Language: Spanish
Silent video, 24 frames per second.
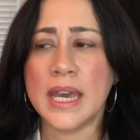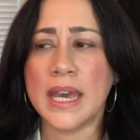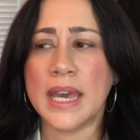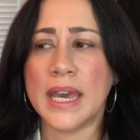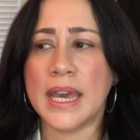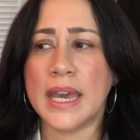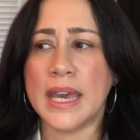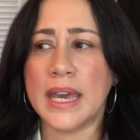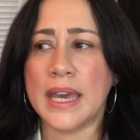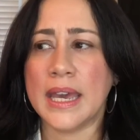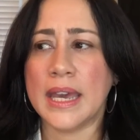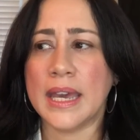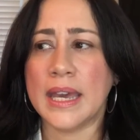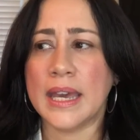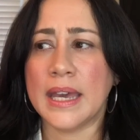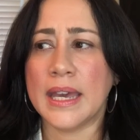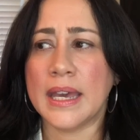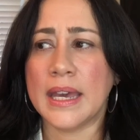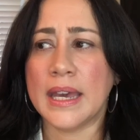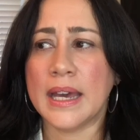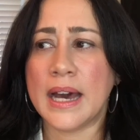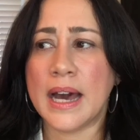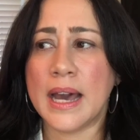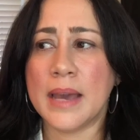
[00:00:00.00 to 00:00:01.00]

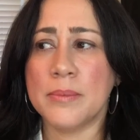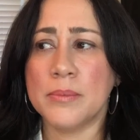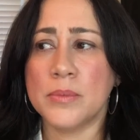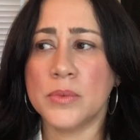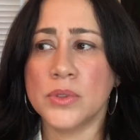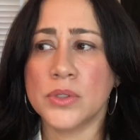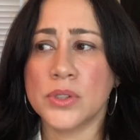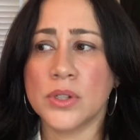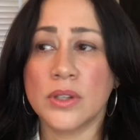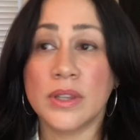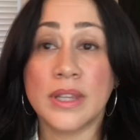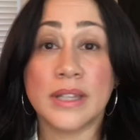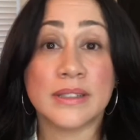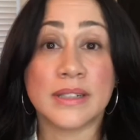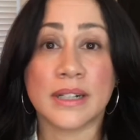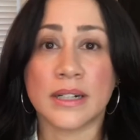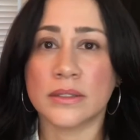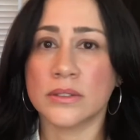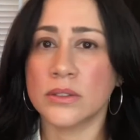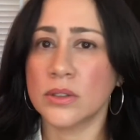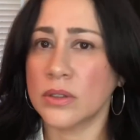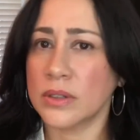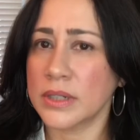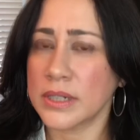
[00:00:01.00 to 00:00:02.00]
Eh, hay muchos
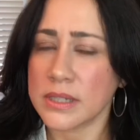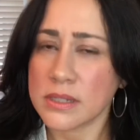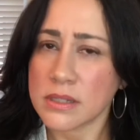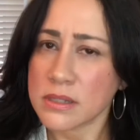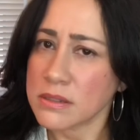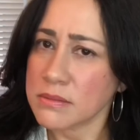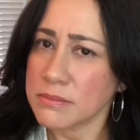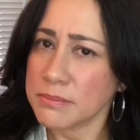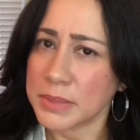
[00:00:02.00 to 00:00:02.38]
detractores,